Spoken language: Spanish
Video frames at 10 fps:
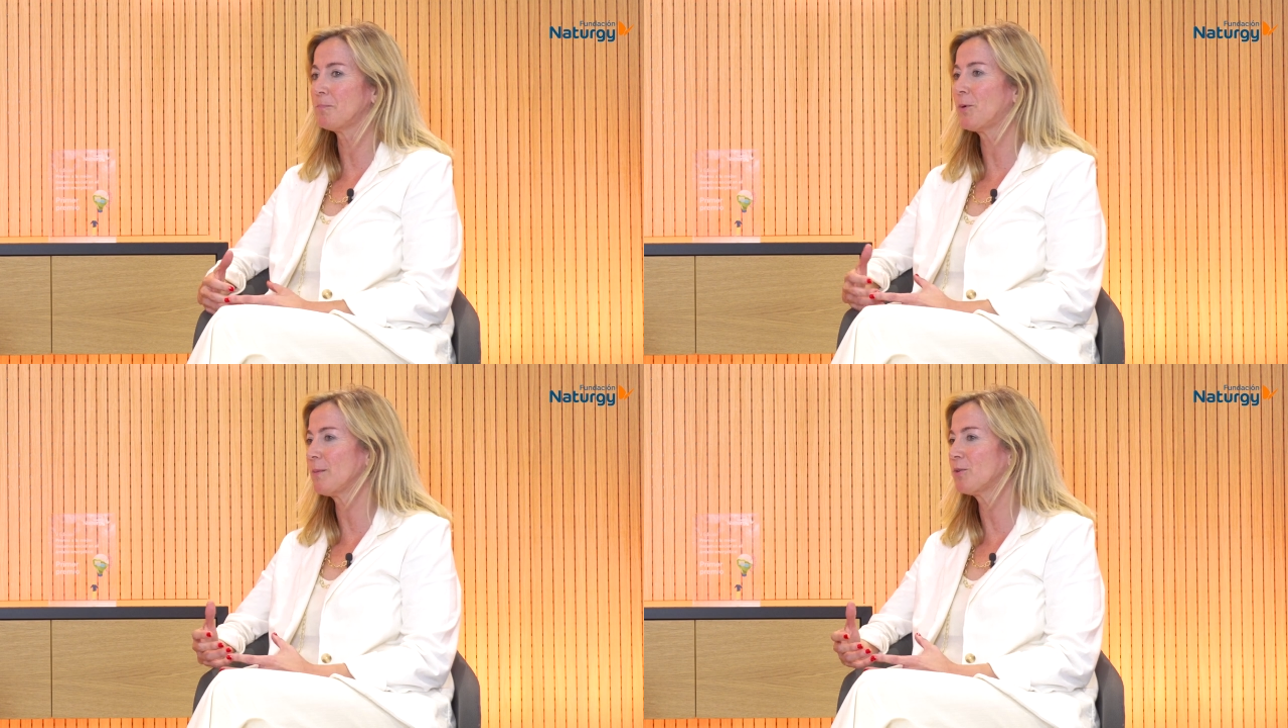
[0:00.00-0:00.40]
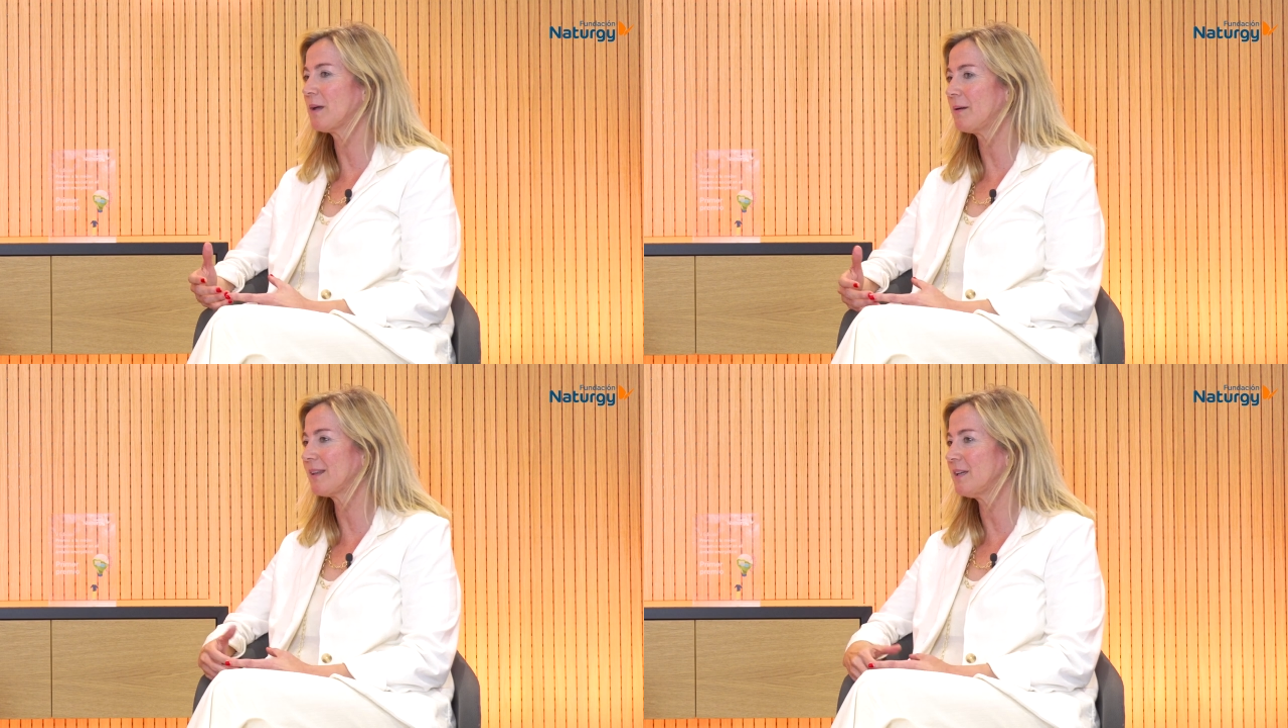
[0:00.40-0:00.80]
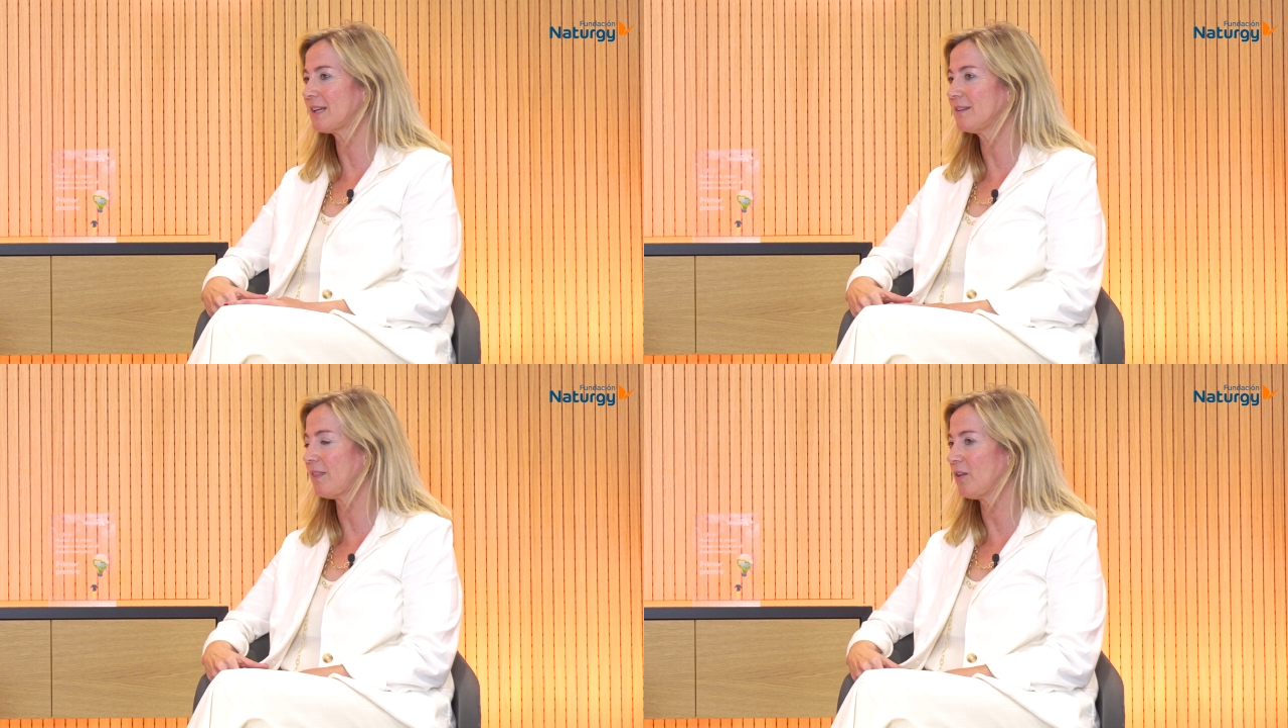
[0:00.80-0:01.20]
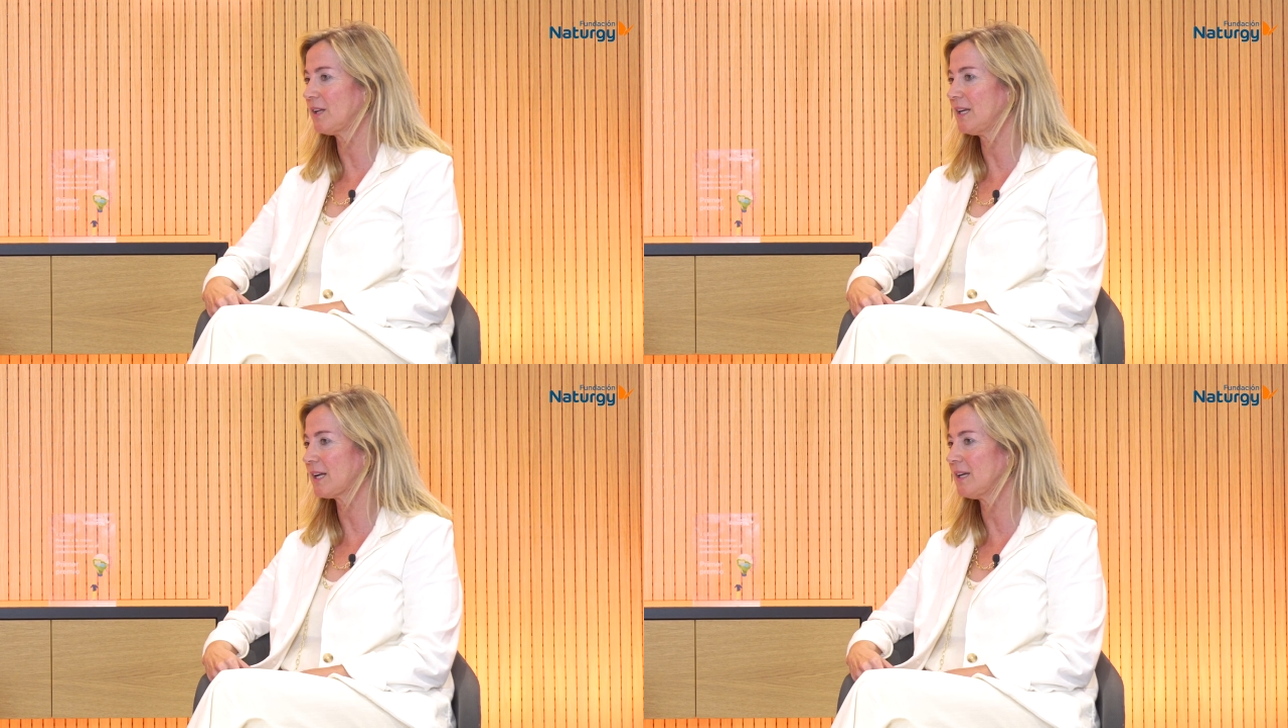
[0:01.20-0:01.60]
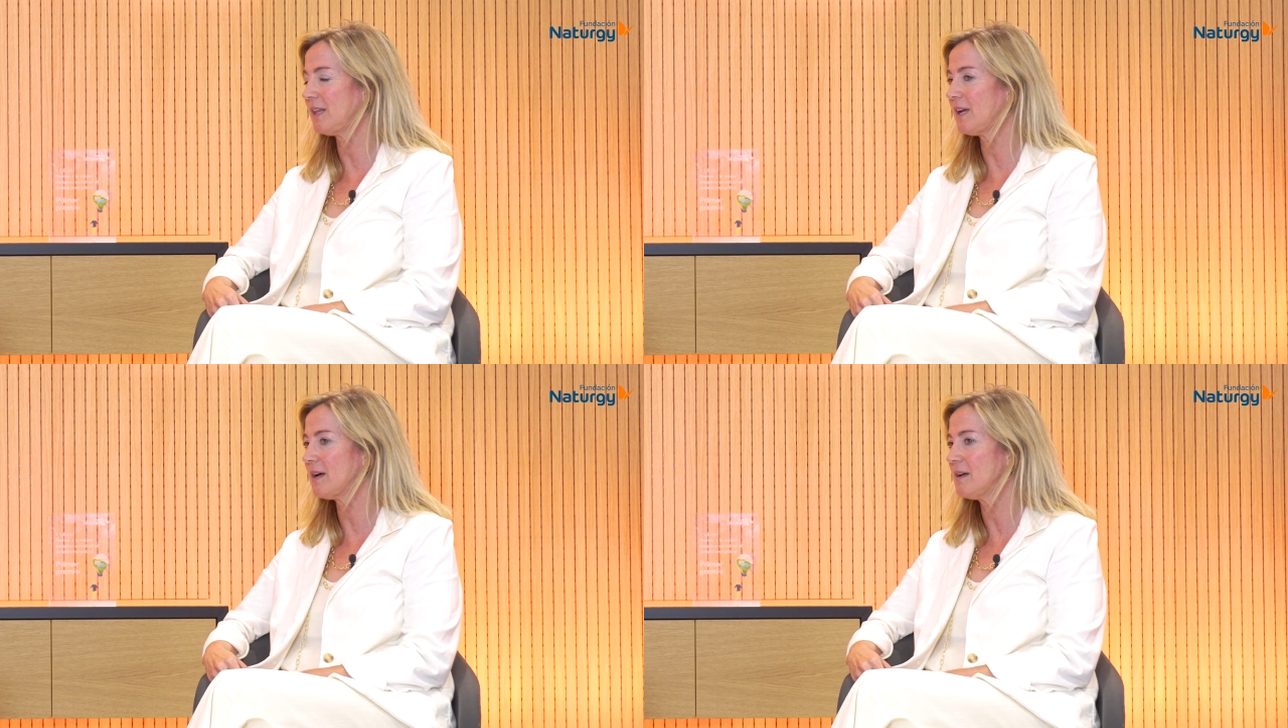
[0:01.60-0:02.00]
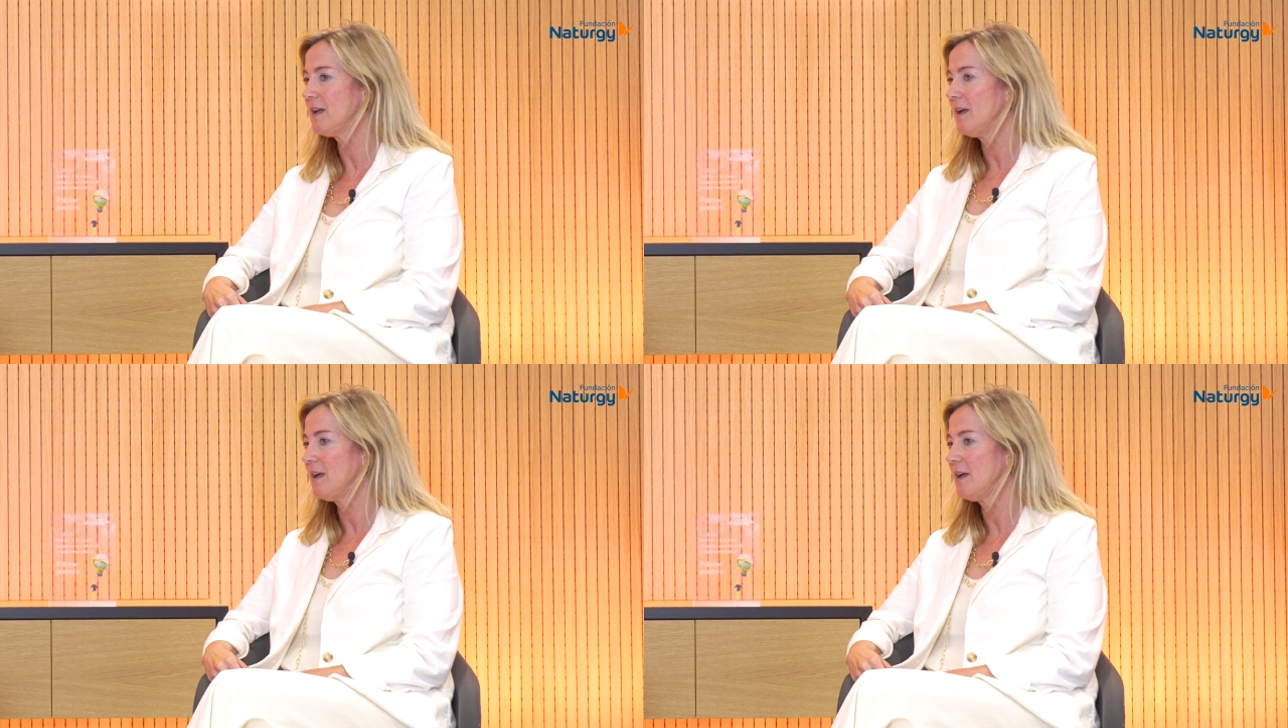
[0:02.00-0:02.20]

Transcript: podemos hablar de transición energética,